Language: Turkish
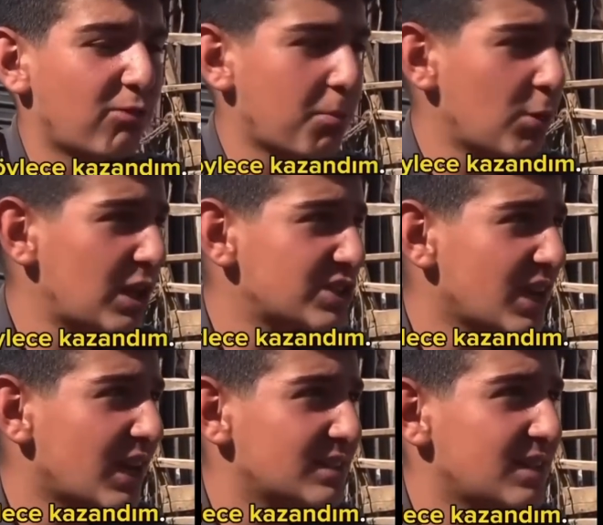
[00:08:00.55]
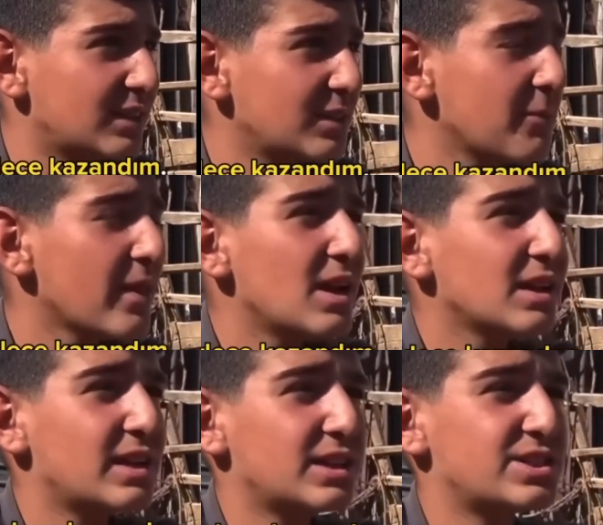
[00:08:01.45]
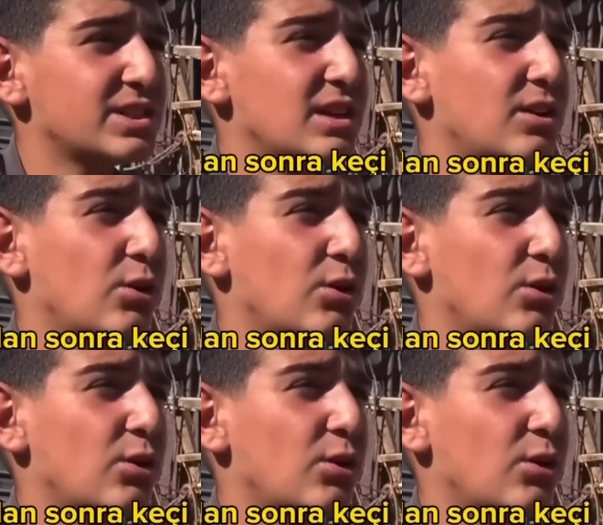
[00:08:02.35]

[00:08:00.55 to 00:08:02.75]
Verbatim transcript: ve böylece kazandım. Keçi e,